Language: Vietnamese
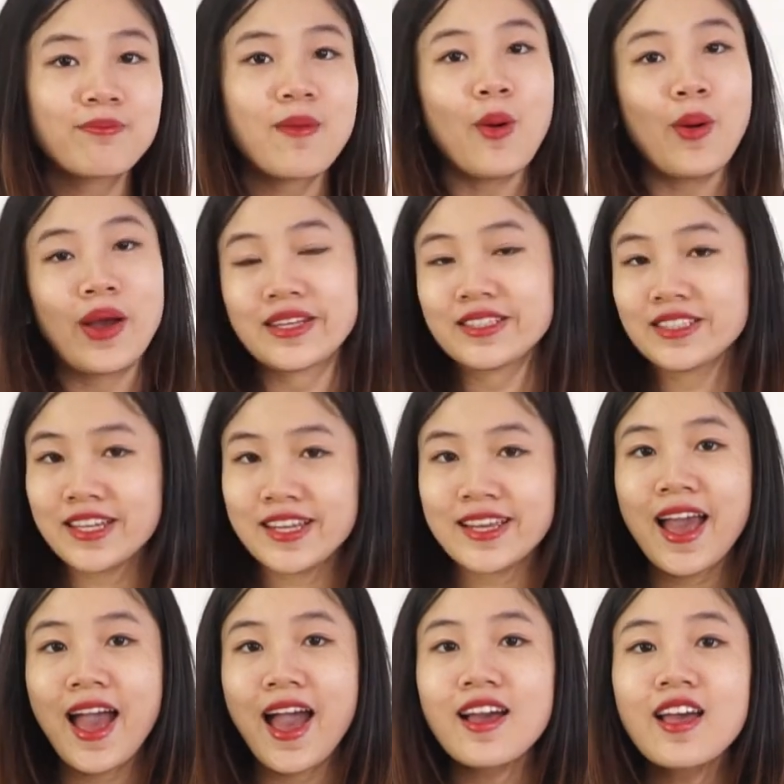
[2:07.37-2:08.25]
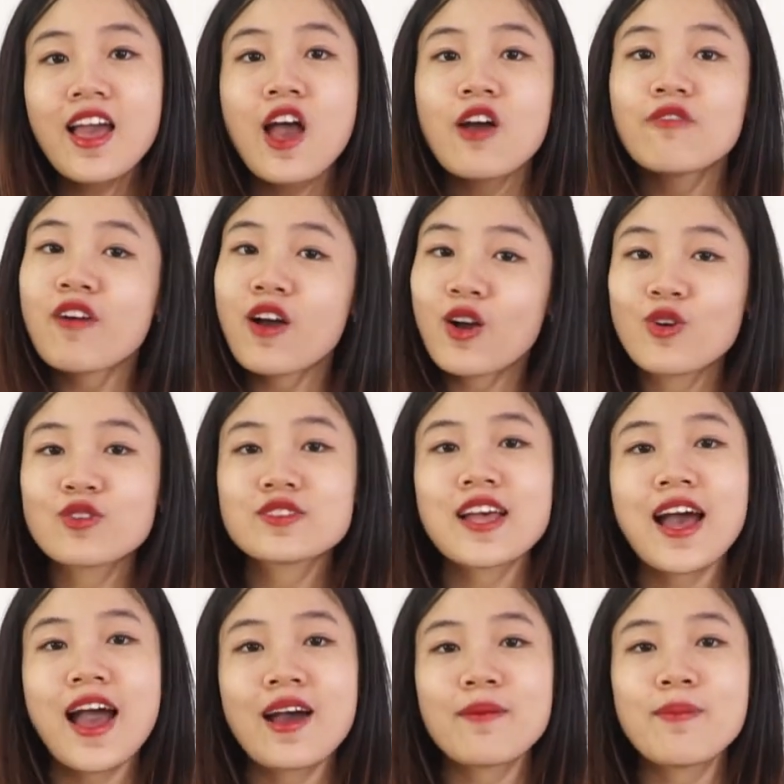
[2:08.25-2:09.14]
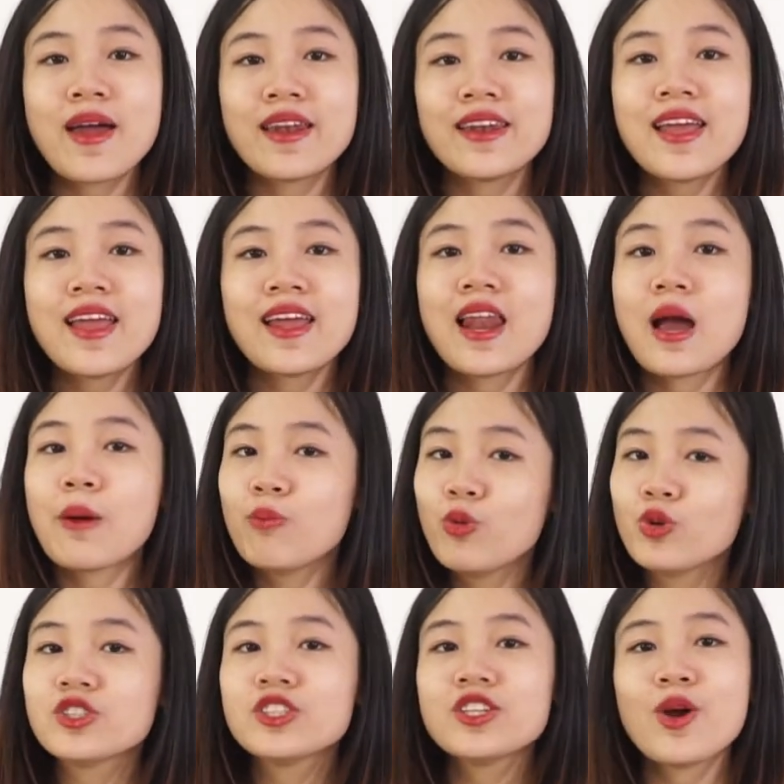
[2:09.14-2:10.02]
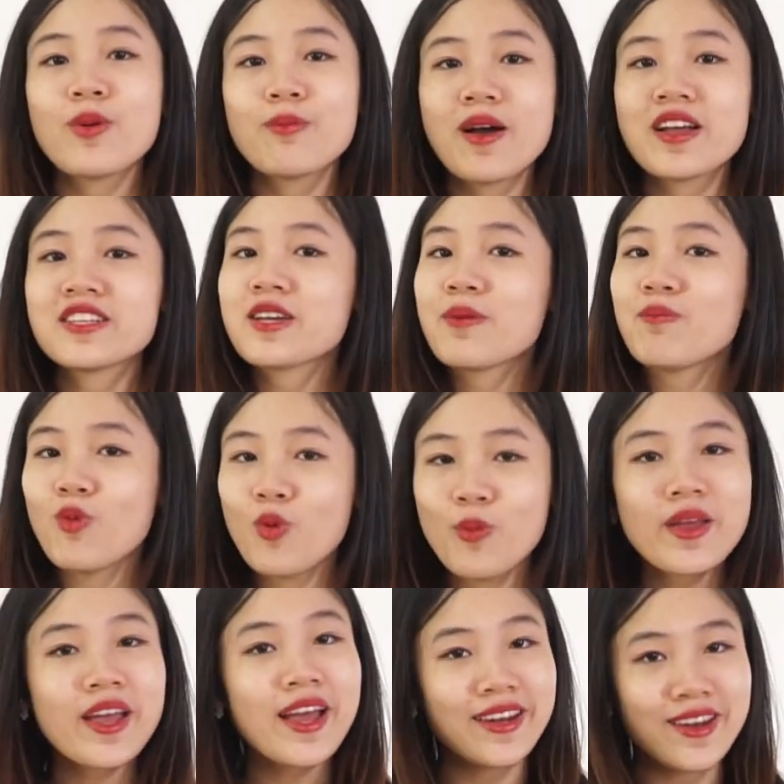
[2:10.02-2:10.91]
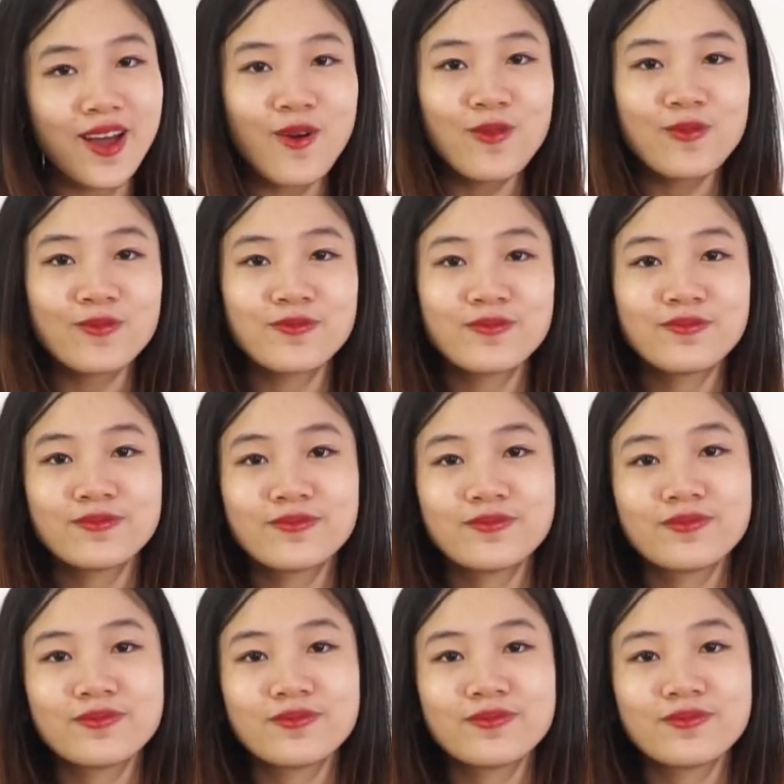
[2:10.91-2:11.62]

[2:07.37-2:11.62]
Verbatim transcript: bảo hành chính hãng và có giá bán lẻ là 1.340.000 đồng.